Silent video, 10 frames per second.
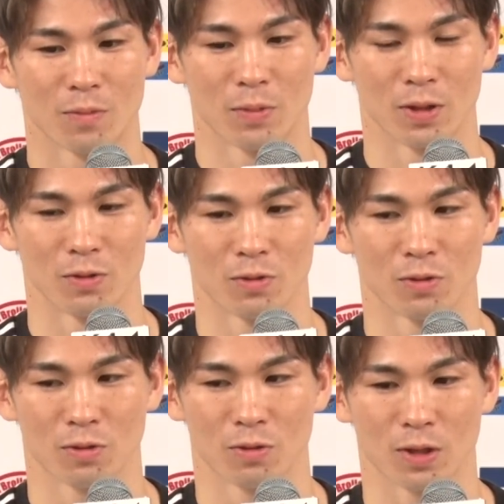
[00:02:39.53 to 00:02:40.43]
まあ、ゆく
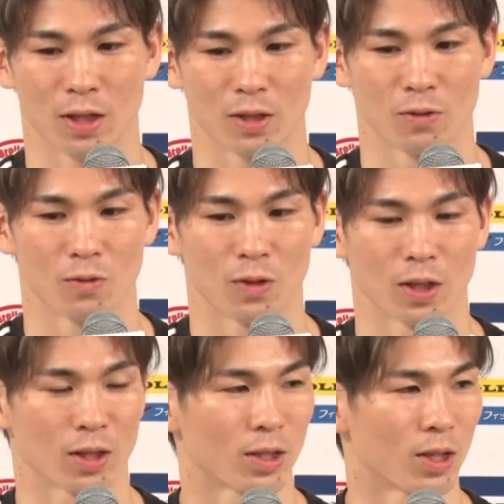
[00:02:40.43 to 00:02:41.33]
ゆくは階級を上
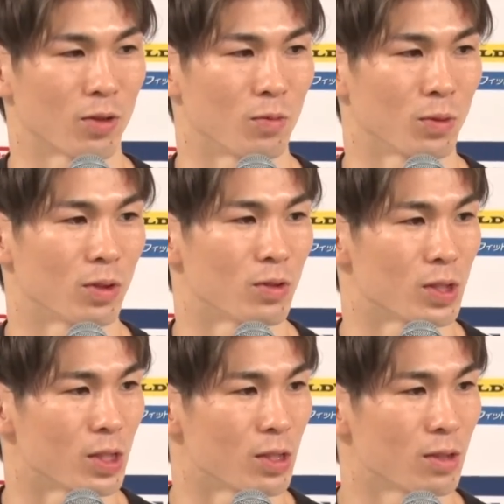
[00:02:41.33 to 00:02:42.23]
げていきたいと思ってる
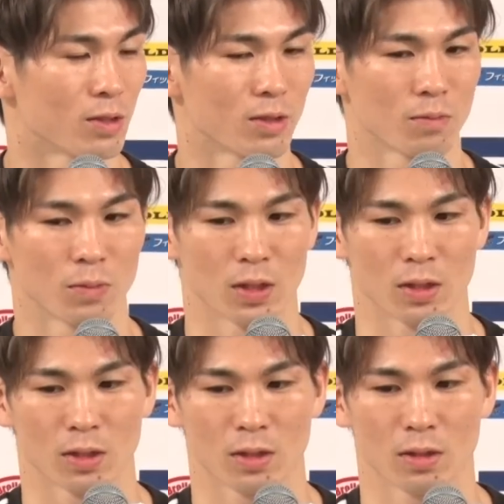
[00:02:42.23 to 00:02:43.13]
し、まあ、